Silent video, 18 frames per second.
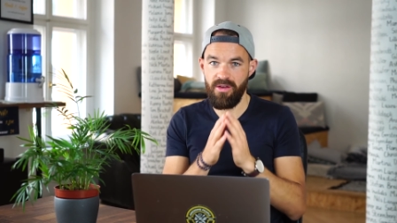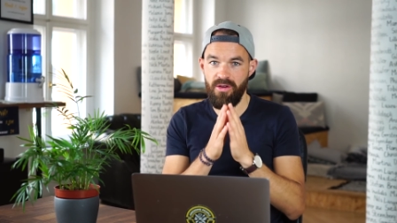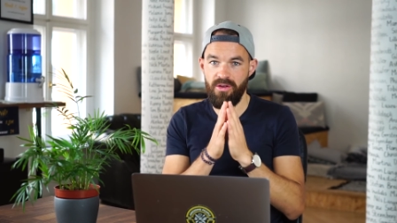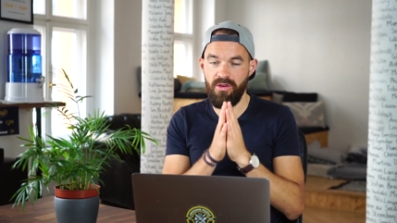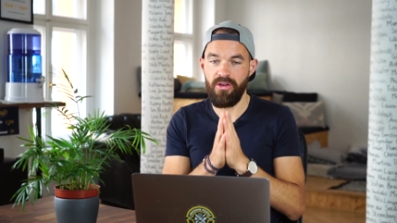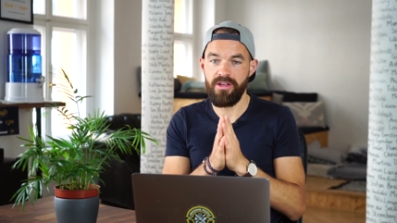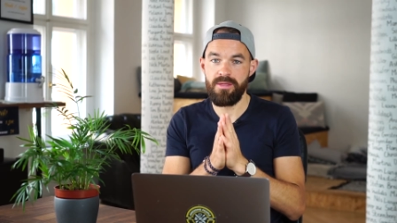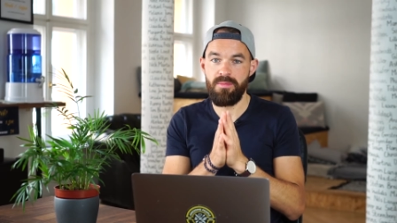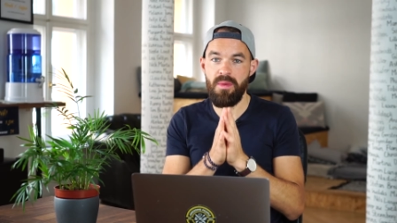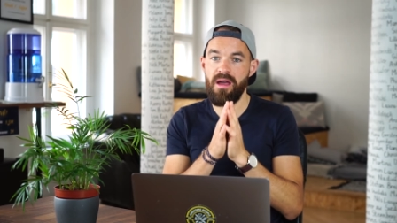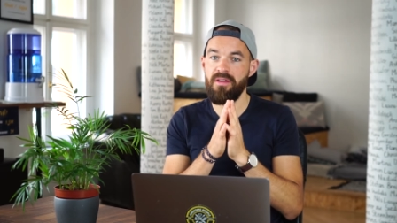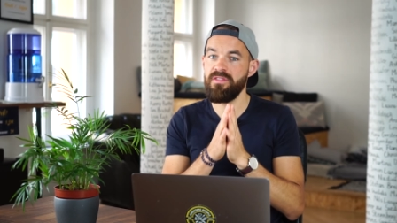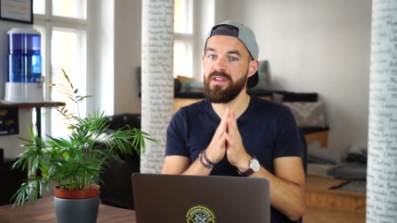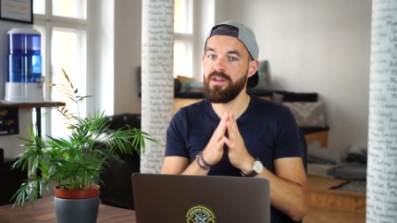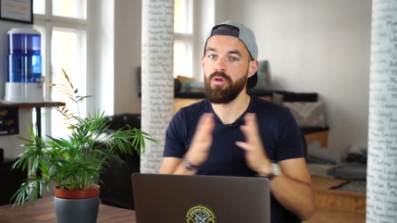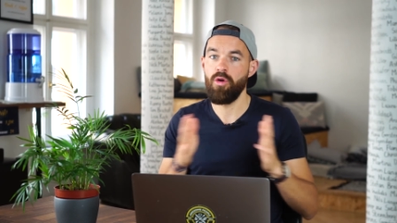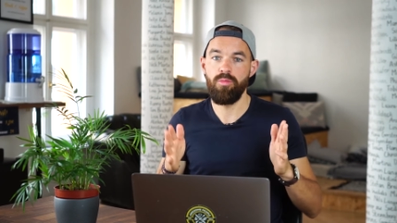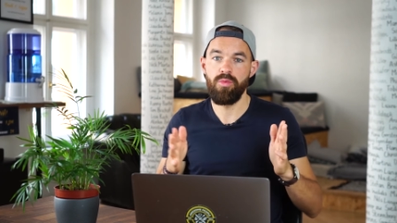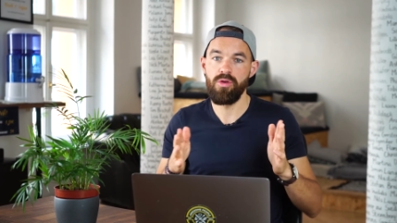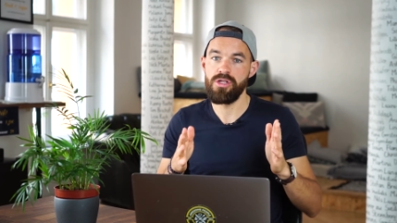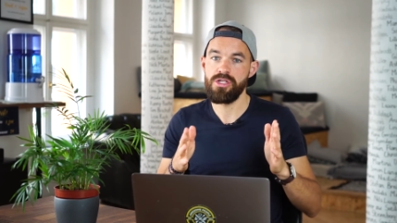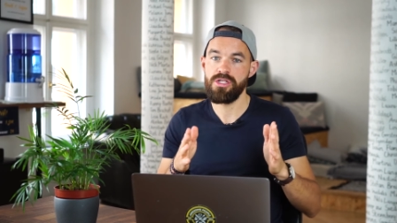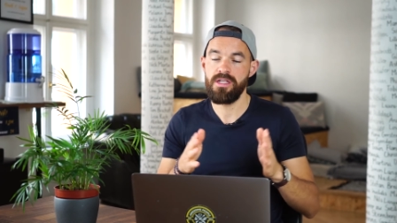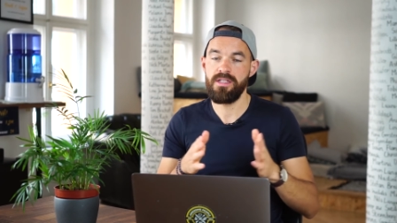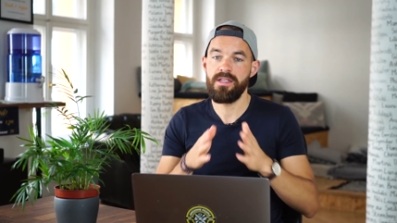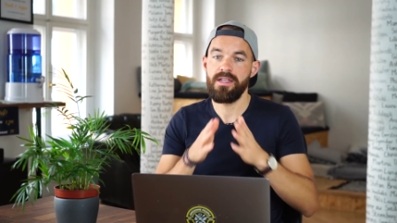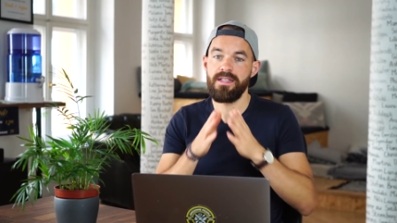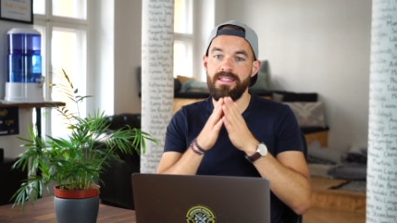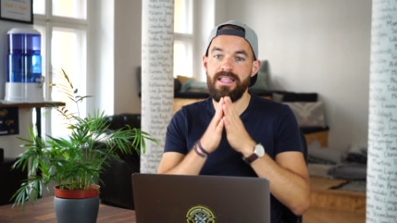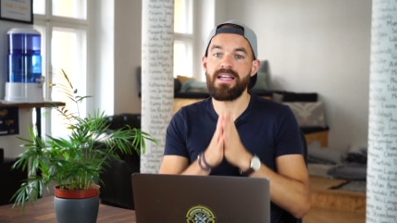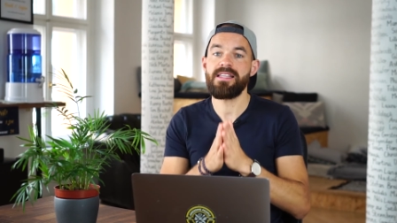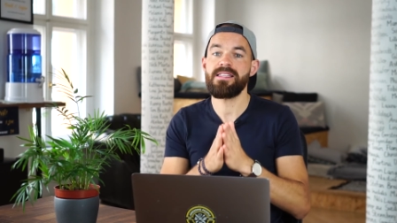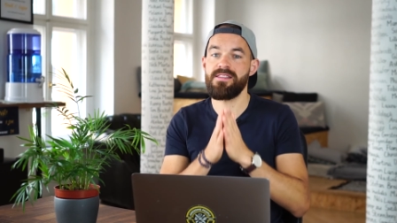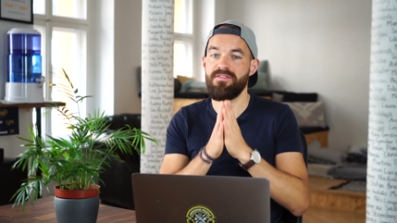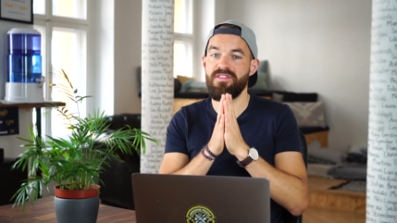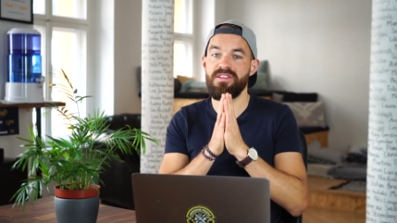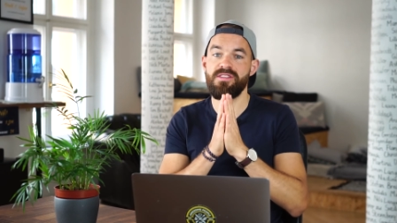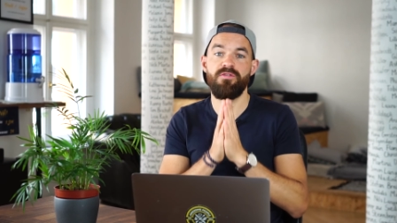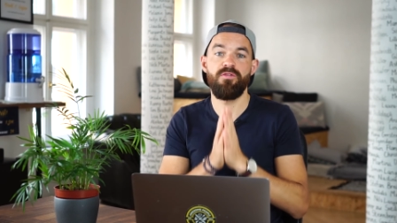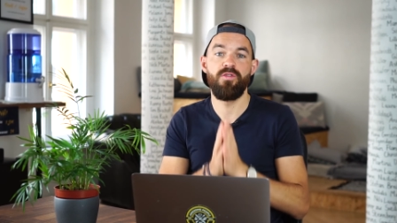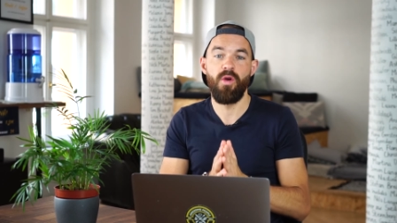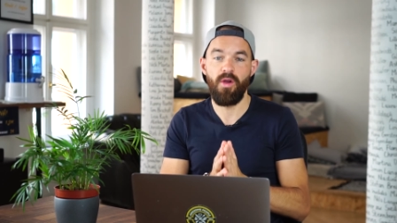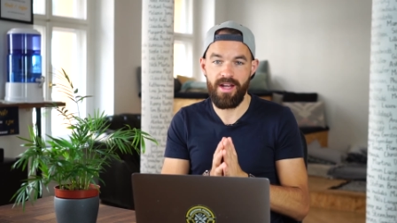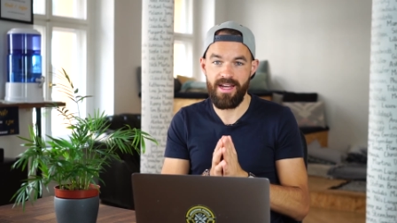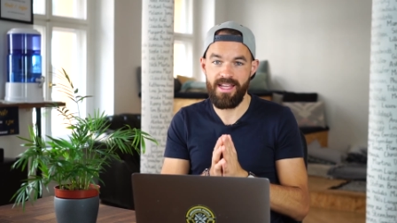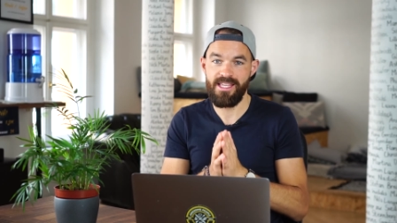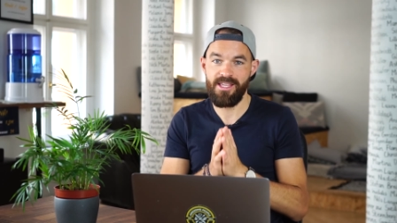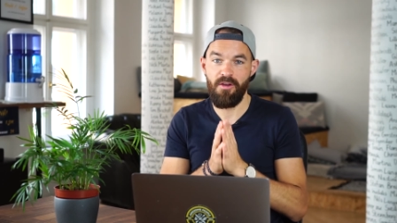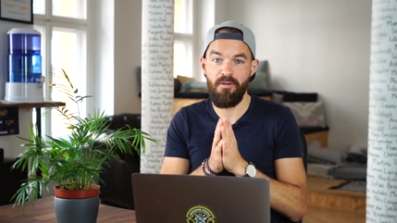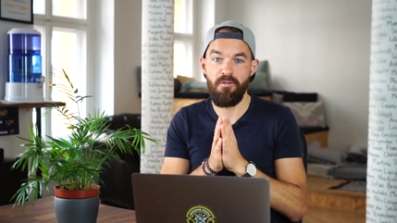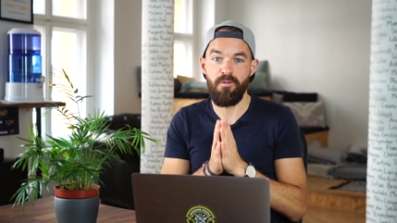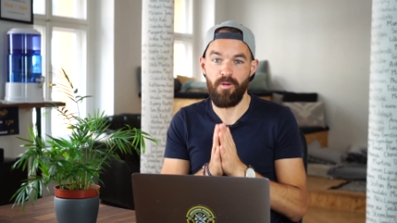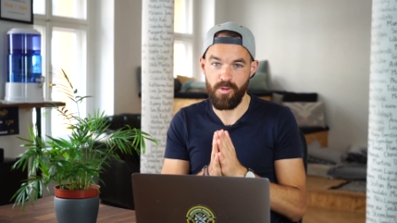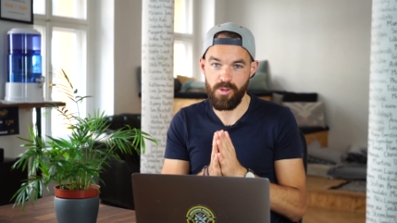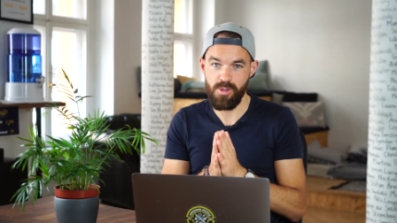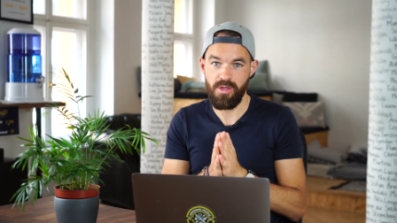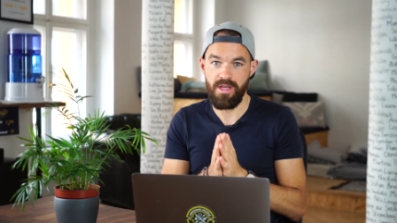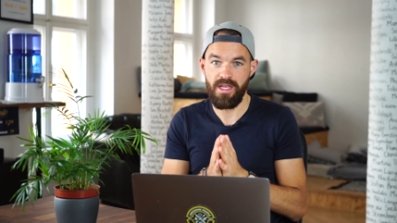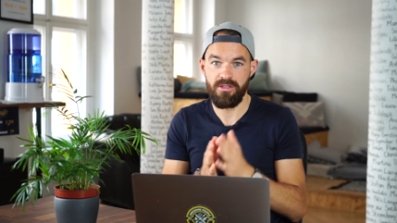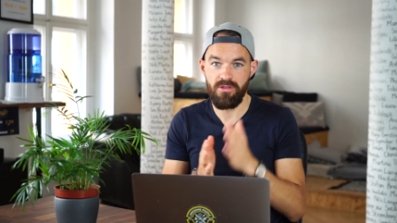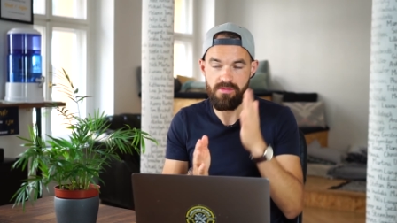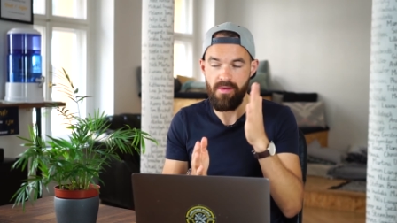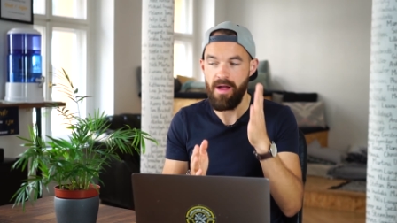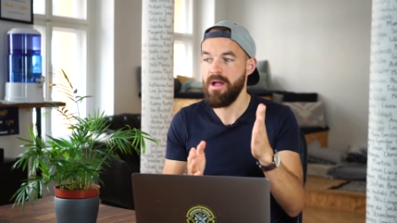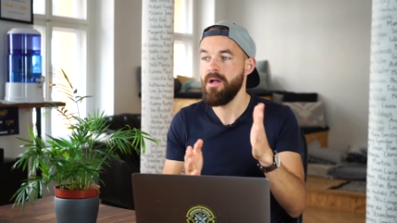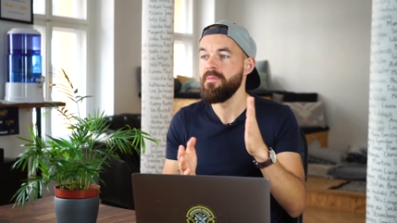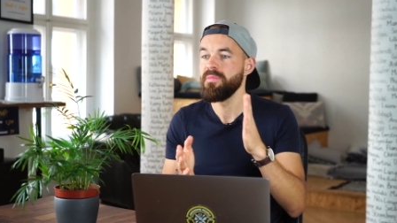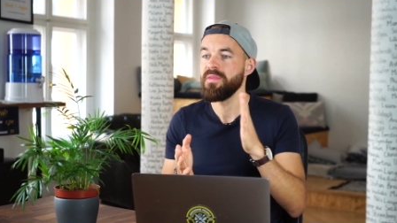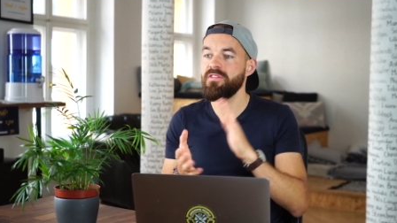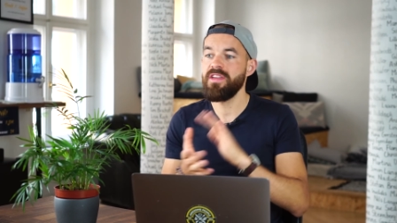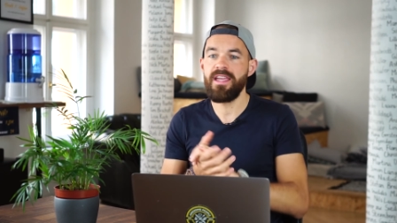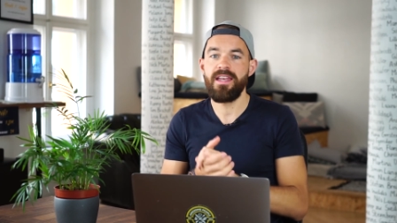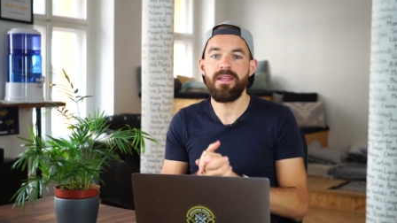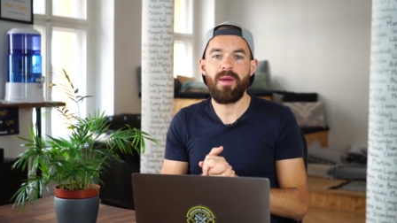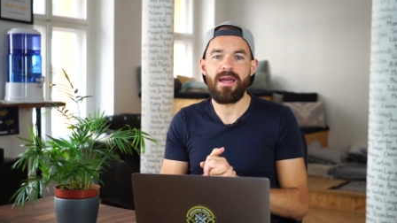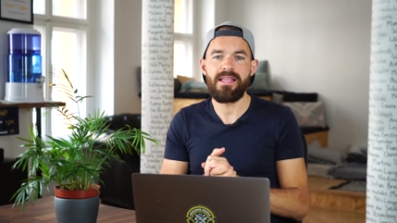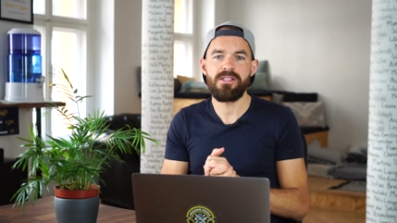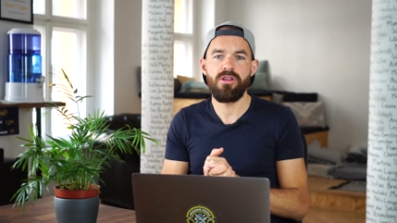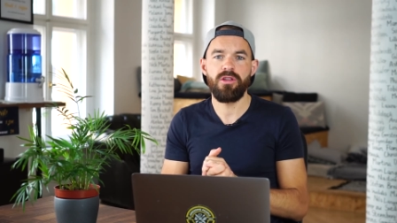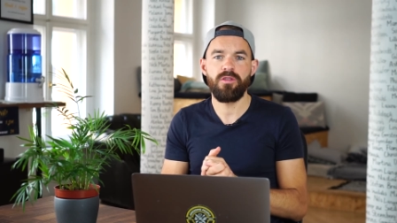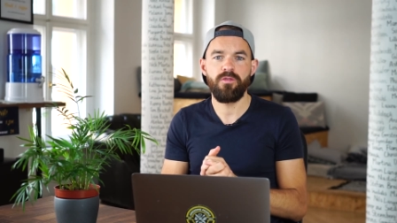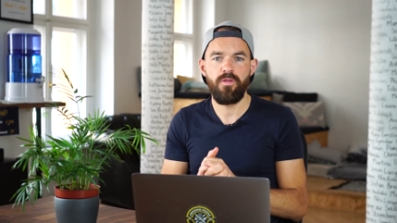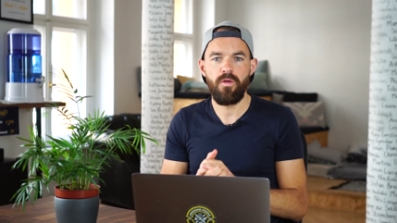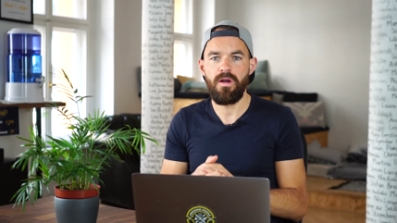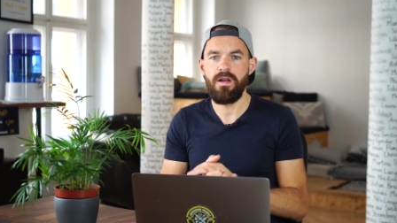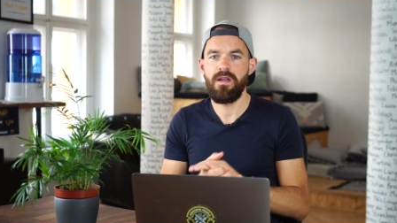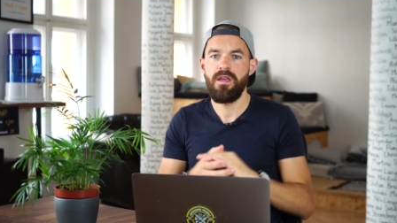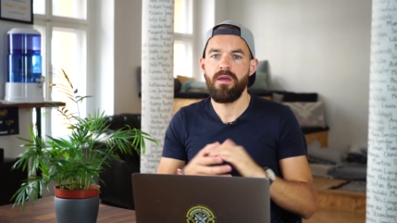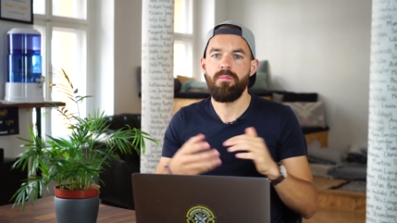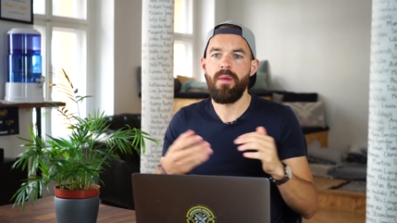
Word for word: Und heute machen wir No Bullshit, das, was wirklich funktioniert. Und zwar, wie gehen die meisten Leute vor?